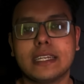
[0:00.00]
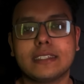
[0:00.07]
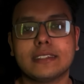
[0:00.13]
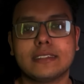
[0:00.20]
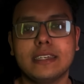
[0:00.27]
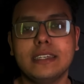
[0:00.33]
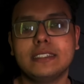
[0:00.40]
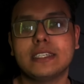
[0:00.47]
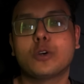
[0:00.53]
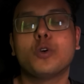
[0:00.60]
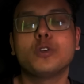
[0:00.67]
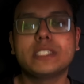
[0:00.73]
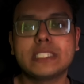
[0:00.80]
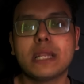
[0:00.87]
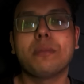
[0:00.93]
চাইতেছি যে
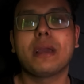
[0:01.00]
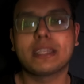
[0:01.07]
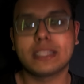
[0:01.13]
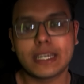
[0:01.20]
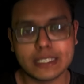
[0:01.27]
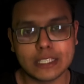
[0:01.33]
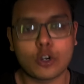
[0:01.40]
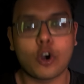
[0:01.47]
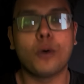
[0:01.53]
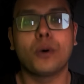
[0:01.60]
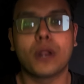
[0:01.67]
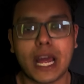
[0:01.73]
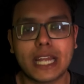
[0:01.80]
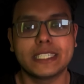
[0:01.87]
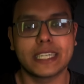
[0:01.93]
কোশ্চেন ব্যাংক থেকে যে
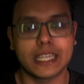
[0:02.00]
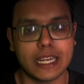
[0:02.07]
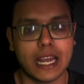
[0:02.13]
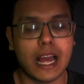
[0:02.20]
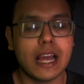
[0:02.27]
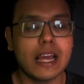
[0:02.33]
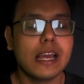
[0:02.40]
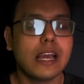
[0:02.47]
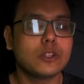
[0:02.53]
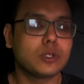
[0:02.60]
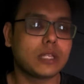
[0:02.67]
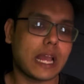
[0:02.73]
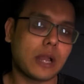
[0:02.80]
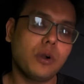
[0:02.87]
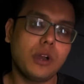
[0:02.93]
কমন আসে কিনা
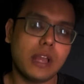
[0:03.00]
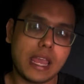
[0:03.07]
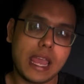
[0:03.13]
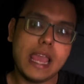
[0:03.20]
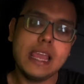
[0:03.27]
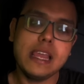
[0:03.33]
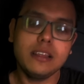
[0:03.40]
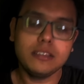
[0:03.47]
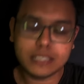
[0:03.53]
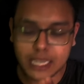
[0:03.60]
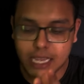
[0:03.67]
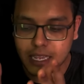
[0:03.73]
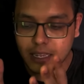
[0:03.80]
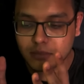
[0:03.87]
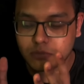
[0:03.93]
তো দেখো এই
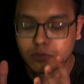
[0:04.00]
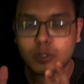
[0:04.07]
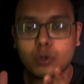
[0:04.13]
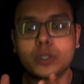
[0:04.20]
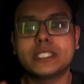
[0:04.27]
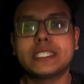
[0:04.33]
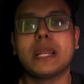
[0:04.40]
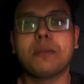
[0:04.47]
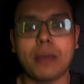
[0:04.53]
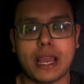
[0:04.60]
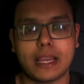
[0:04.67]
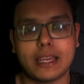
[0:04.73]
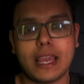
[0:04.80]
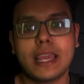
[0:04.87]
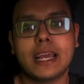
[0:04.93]
যে কোশ্চেন
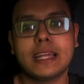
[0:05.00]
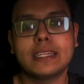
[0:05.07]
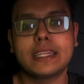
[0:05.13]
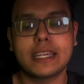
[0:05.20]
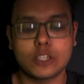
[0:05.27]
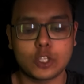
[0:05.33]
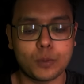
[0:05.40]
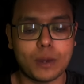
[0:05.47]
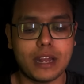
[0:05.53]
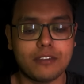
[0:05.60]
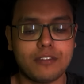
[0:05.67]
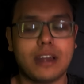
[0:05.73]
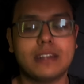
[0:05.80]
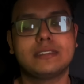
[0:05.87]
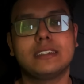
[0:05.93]
ব্যাংক এখান থেকে তোমার
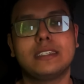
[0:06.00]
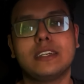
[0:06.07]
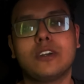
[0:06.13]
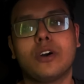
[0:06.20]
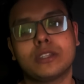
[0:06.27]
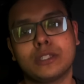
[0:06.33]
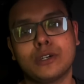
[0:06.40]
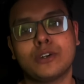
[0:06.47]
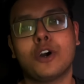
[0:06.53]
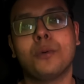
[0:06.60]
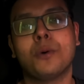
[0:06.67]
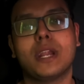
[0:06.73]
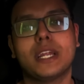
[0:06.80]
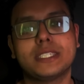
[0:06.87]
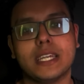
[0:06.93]
ভার্সিটি কত
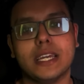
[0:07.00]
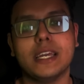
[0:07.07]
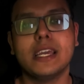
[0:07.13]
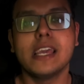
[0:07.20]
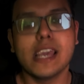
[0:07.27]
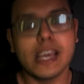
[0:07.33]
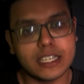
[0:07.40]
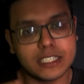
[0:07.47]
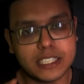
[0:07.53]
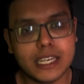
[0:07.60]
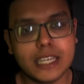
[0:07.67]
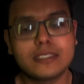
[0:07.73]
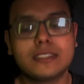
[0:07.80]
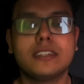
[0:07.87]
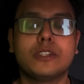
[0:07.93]
কমন আসে
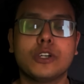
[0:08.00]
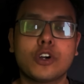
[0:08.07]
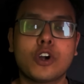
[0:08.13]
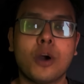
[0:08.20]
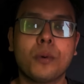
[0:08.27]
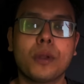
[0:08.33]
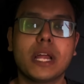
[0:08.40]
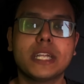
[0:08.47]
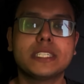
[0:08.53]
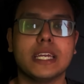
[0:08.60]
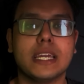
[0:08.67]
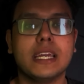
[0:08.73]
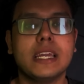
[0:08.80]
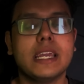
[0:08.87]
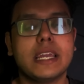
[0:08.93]
জিএসটিতেও কমন
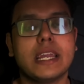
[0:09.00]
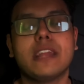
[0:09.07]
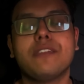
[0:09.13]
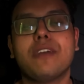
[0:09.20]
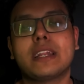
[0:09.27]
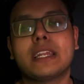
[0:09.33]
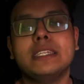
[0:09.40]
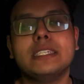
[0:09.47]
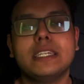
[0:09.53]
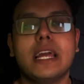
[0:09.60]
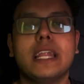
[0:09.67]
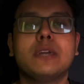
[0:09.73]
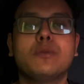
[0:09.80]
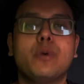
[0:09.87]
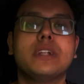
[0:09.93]
আসে ইনফ্যাক্ট
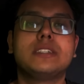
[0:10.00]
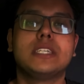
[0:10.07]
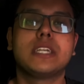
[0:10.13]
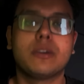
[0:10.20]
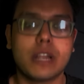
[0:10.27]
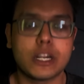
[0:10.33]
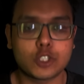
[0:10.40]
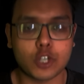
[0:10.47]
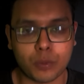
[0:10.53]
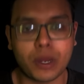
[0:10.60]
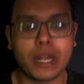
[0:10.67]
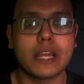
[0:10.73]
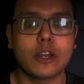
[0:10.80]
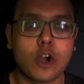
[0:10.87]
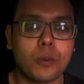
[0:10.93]
ইঞ্জিনিয়ারিং বুয়েট সিকিউরিট
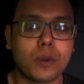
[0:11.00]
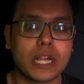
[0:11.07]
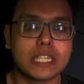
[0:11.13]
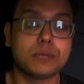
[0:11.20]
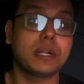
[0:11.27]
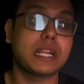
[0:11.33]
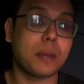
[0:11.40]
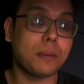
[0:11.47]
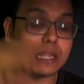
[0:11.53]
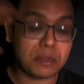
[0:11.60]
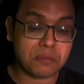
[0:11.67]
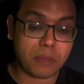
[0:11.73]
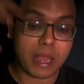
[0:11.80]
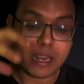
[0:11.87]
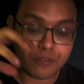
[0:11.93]
সবখানেই কমন আসে বাট
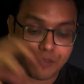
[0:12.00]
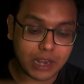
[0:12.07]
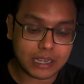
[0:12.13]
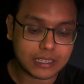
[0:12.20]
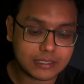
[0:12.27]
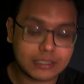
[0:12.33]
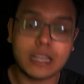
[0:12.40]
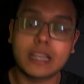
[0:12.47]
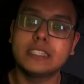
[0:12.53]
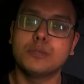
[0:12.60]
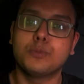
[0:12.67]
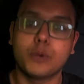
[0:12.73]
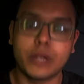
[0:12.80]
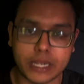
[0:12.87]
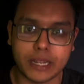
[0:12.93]
আমাদের মেইন ফ্যান্টাসি থাকে
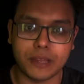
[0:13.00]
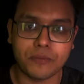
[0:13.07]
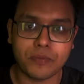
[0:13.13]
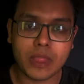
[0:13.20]
যে বুয়েটে